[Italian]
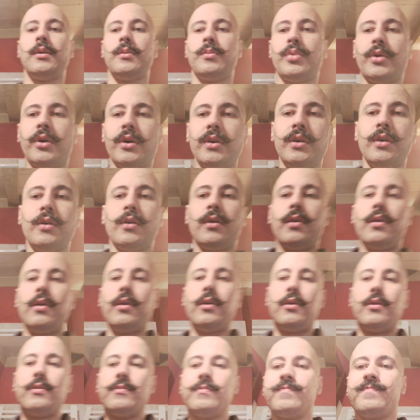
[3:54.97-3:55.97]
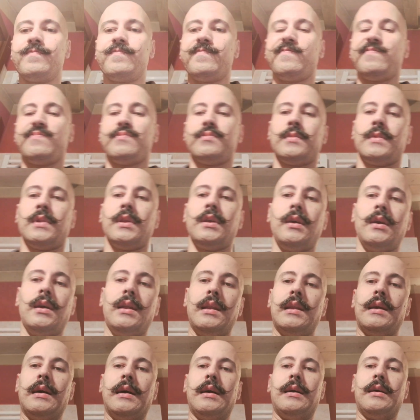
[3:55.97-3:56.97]
Poi ho
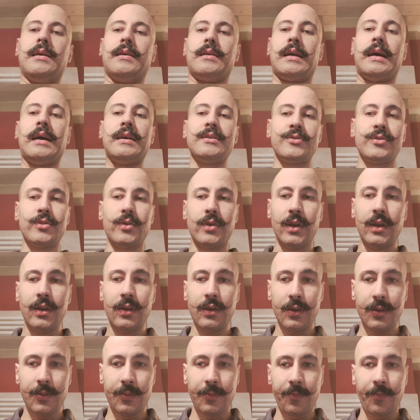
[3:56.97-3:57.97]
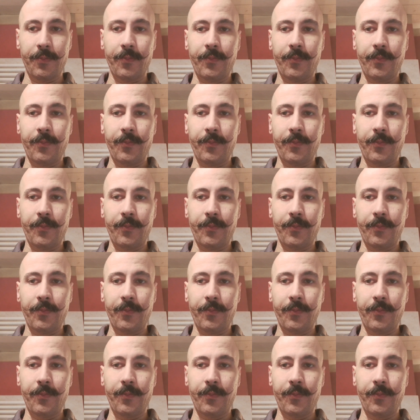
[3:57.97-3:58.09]
il Razorin,